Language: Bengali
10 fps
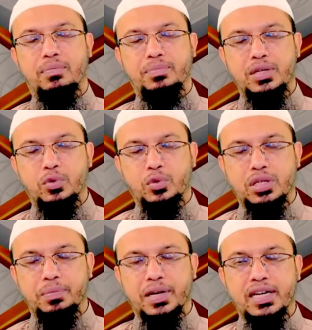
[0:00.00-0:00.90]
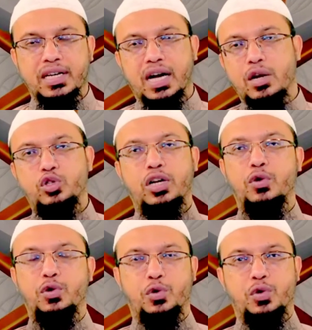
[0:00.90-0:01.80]
আপনি করতে পারেন কালো
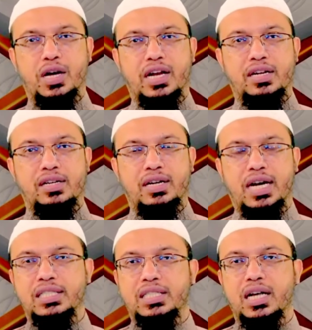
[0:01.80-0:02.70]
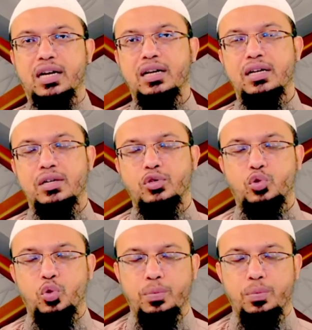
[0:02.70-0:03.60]
ছাড়া অন্য কোনো কালার আজকাল
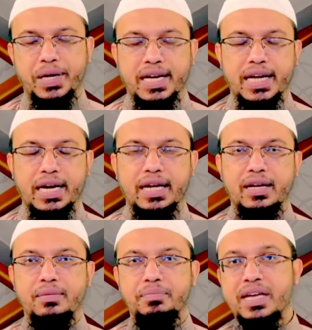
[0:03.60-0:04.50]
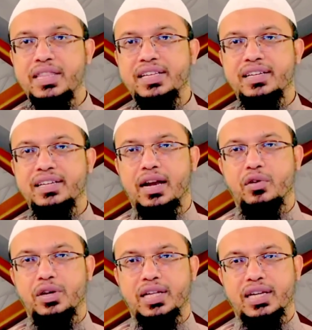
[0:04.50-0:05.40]
চুল পেকে গেলে মেহেদির যে
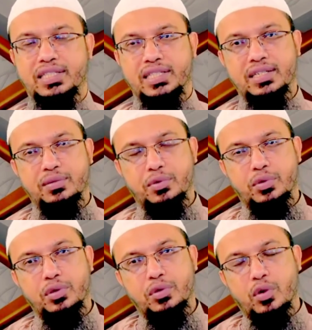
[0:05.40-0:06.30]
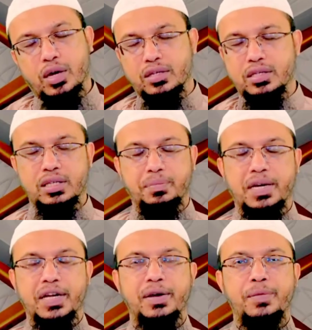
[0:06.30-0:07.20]
কালার হয়ে থাকে সেটা যেমন করা যেতে
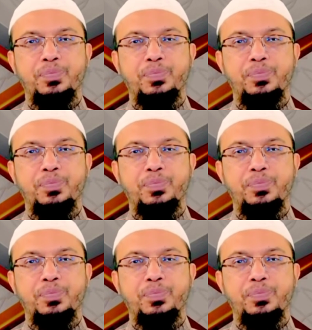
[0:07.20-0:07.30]
পারে